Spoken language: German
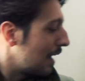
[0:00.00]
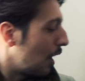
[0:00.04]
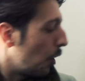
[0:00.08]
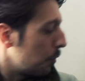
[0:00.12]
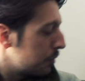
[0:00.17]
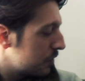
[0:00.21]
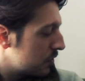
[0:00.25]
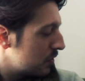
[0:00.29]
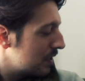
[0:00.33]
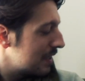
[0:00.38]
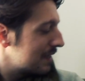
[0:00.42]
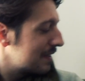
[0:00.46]

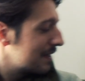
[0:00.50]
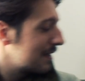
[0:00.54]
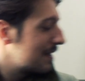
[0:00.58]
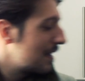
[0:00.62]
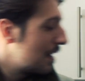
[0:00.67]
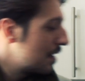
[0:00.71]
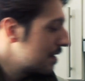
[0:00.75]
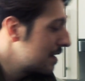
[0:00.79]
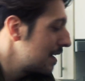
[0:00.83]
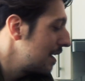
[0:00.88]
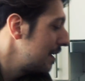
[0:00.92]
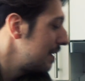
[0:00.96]
Glaubst du, dass sich
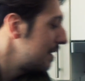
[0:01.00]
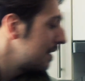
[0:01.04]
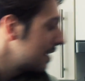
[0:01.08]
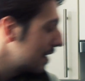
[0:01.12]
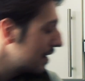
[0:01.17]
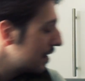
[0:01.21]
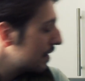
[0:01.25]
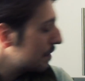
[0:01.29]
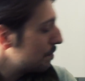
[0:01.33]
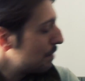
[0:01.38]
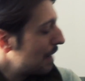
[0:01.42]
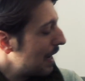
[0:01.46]
der, der
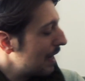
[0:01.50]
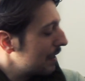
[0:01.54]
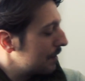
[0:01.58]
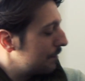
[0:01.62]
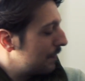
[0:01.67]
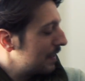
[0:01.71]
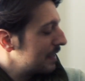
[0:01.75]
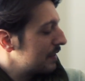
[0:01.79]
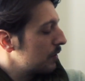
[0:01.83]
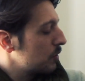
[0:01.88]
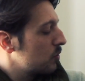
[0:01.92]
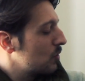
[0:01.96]
Internetmarkt
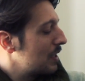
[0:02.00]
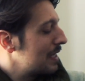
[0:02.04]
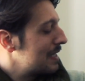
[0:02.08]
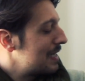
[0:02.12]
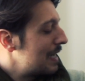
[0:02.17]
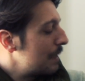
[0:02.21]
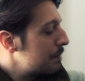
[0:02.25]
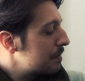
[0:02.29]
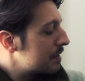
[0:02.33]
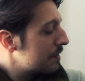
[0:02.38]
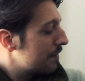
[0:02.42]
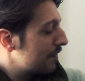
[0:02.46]
vielleicht auch sogar
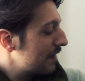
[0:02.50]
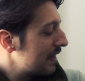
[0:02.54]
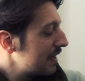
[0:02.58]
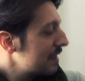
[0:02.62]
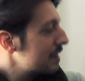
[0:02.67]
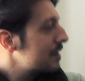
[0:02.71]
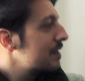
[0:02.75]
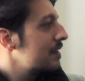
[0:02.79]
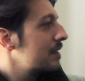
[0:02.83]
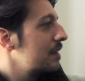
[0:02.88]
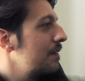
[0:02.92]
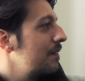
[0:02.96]
selbst
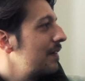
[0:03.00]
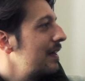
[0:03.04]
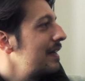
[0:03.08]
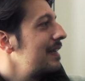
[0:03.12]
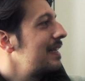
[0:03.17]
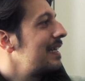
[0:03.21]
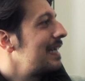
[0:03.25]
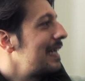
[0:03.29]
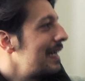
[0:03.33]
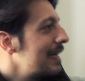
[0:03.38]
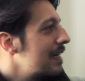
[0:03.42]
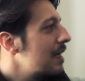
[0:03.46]
frisst, wenn
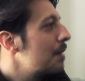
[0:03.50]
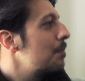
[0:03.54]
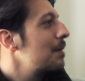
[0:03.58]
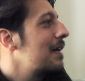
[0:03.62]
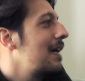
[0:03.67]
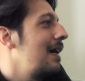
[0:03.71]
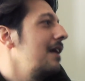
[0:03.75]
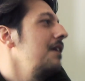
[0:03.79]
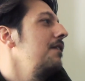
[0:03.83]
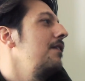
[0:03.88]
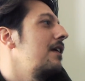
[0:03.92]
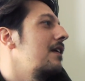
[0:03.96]
jeder
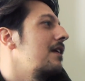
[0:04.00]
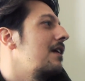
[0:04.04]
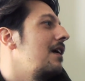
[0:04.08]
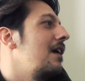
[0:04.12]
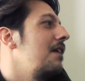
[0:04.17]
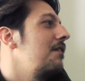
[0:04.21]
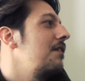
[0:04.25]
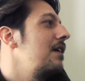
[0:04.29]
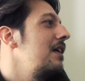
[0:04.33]
bekannt werden kann?